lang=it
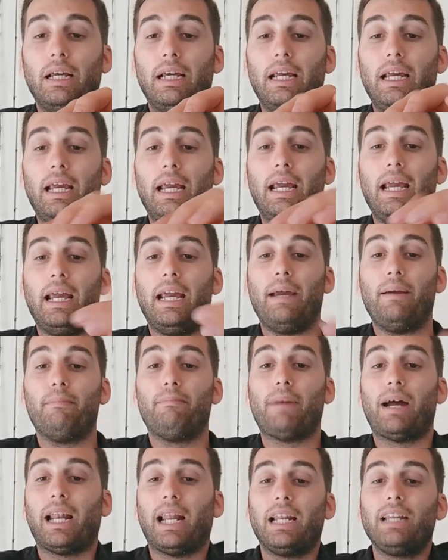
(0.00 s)
eh,
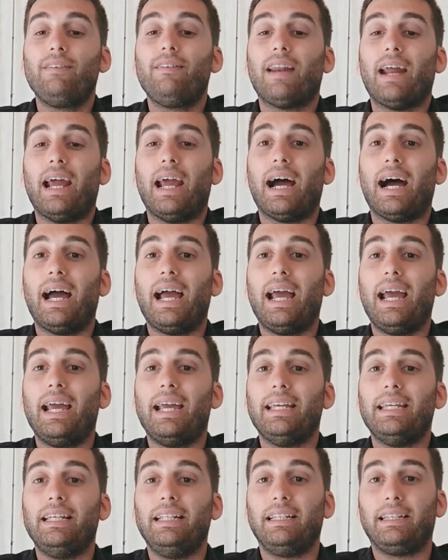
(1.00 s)
ma la livrea
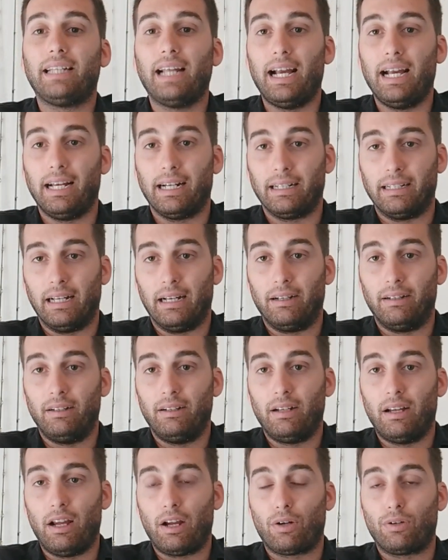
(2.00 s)
è interna,
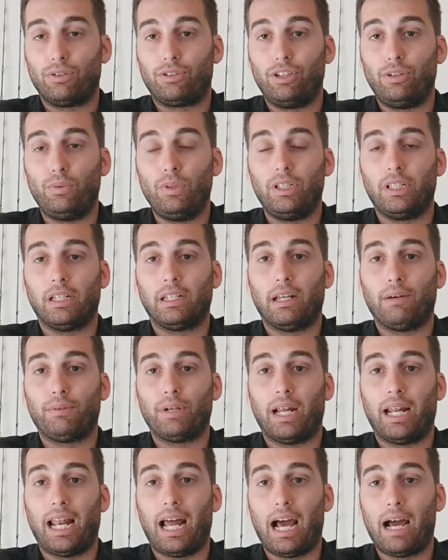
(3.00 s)
è costituita da
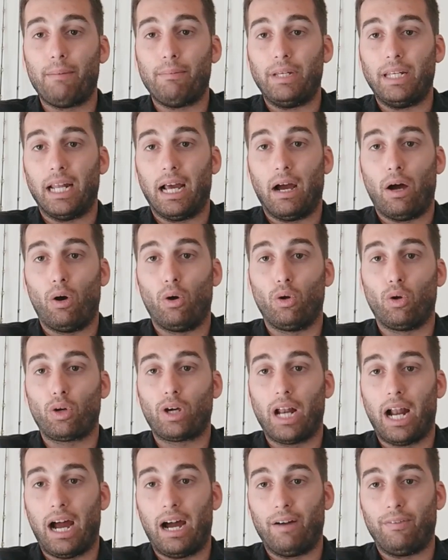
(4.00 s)
una lamina
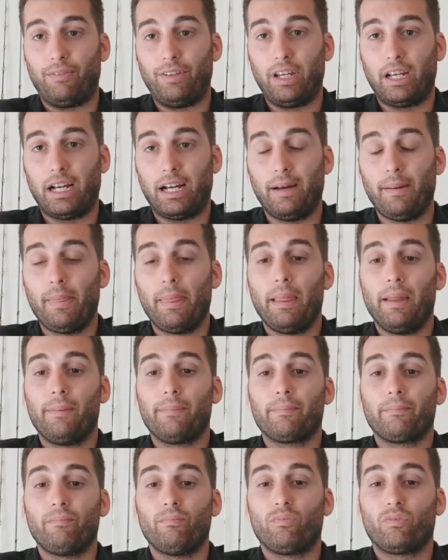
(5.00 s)
olografica
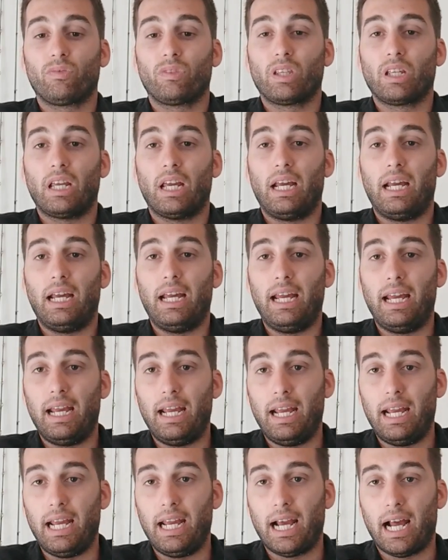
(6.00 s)

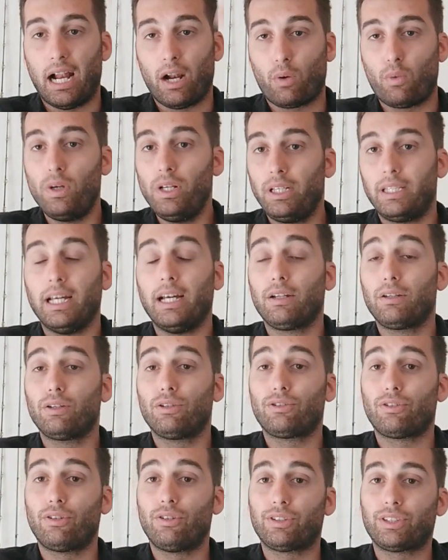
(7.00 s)
eh, a cui
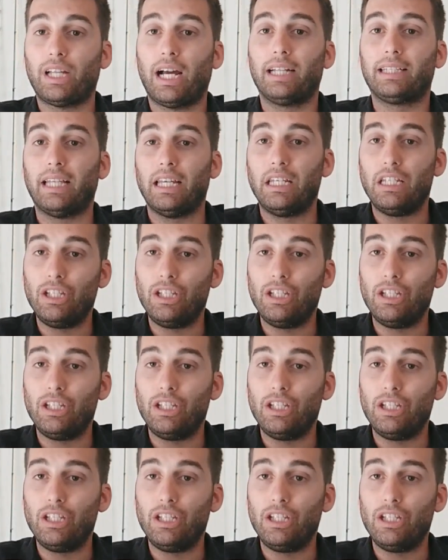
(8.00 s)
interno sono state